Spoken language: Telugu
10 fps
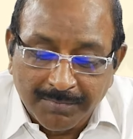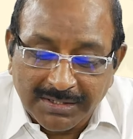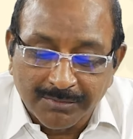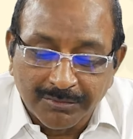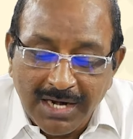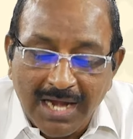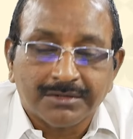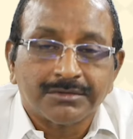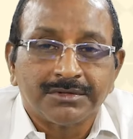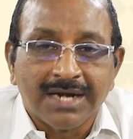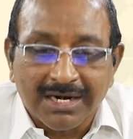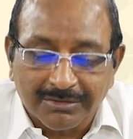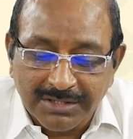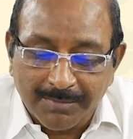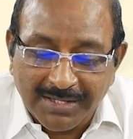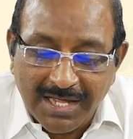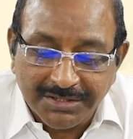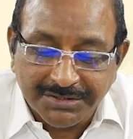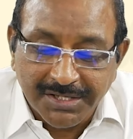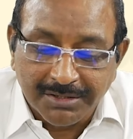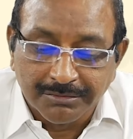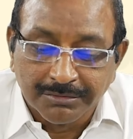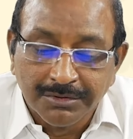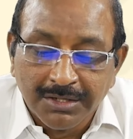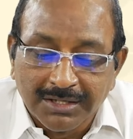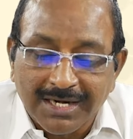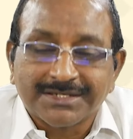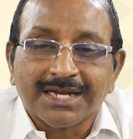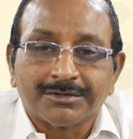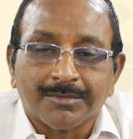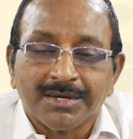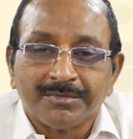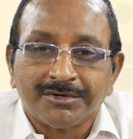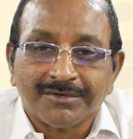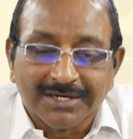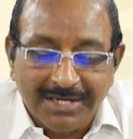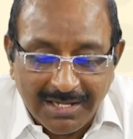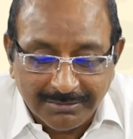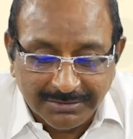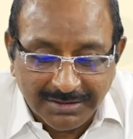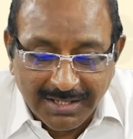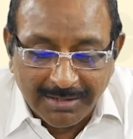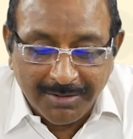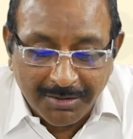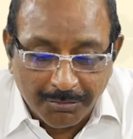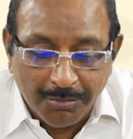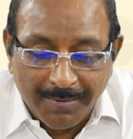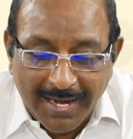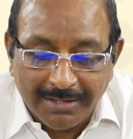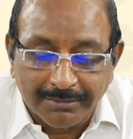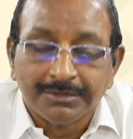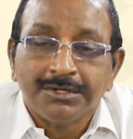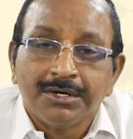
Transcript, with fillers: పదమూడు లాట్లు నాలుగు వందల పదహారు షేర్లు లక్ష తొంభై మూడు వేల నాలుగు వందల నలభై రూపాయలు